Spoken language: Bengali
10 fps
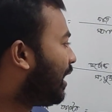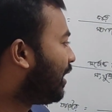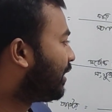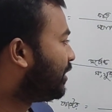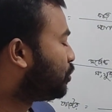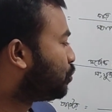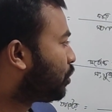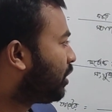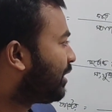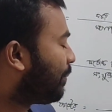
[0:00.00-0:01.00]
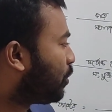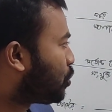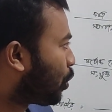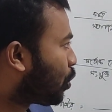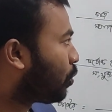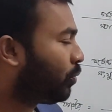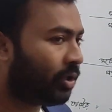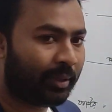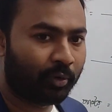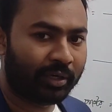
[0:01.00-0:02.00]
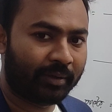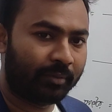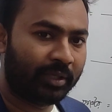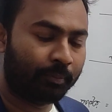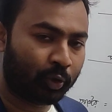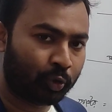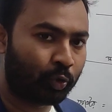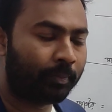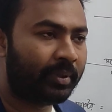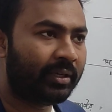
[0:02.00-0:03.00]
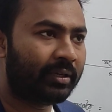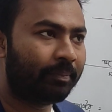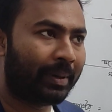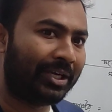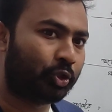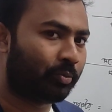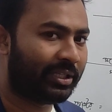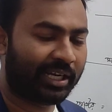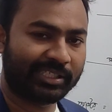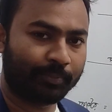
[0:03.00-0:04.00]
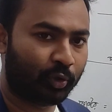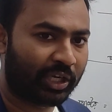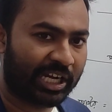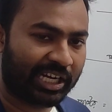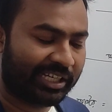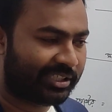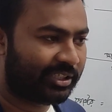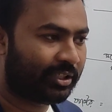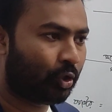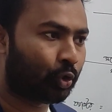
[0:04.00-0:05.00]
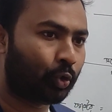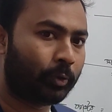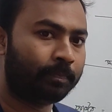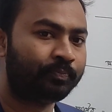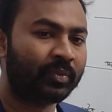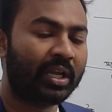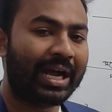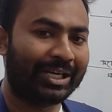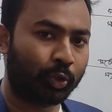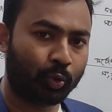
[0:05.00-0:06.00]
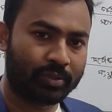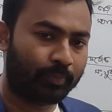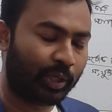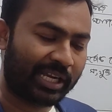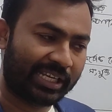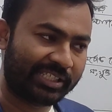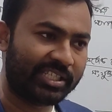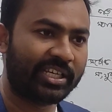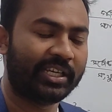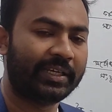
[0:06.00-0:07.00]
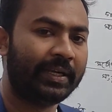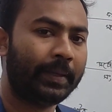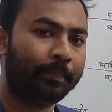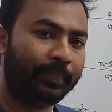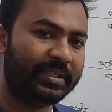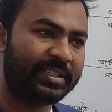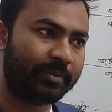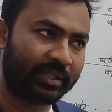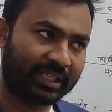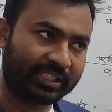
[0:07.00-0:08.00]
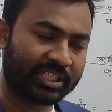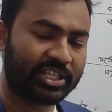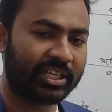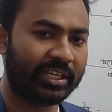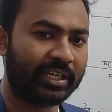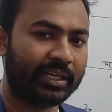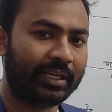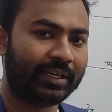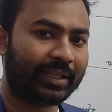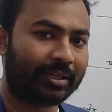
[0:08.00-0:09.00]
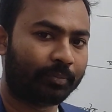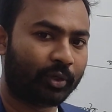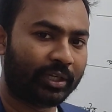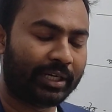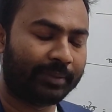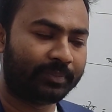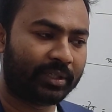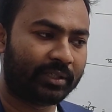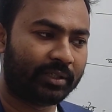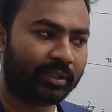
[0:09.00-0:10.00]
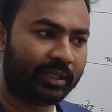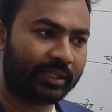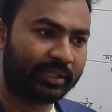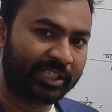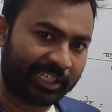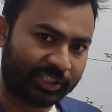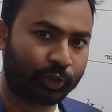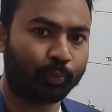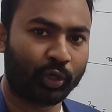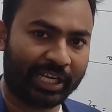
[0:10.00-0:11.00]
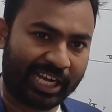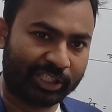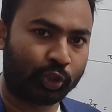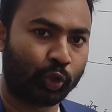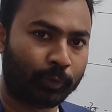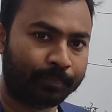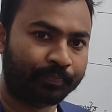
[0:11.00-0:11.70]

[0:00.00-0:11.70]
আর এই সূত্রগুলোতে আমরা ছং করবো এবং এটা ইম্পর্টেন্ট টপিক প্রায় সময় দেখা যায় পরীক্ষায় আসে গত আশুগঞ্জ পরীক্ষা এসেছে পিজিসিবিতে এসেছে তারপরে আপনার এই তিতাস পরীক্ষা আসলো